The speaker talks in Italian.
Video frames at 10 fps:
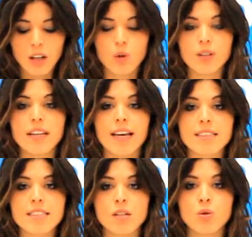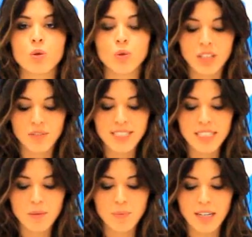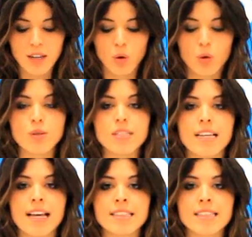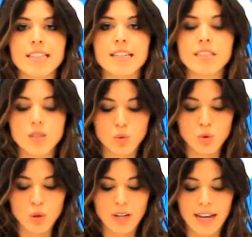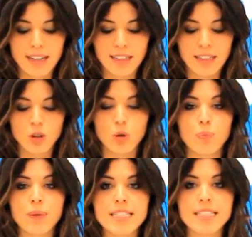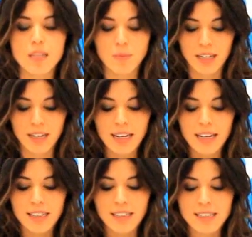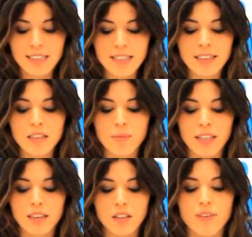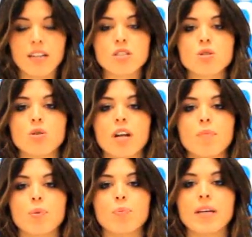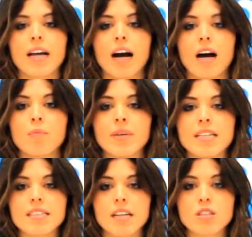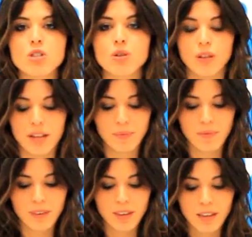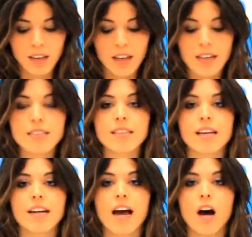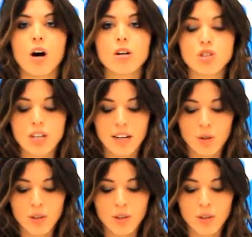con inerze non condivisibili o con silenzi istituzionali incomprensibili i risentimenti verso la pubblica amministrazione. Si terrà oggi alle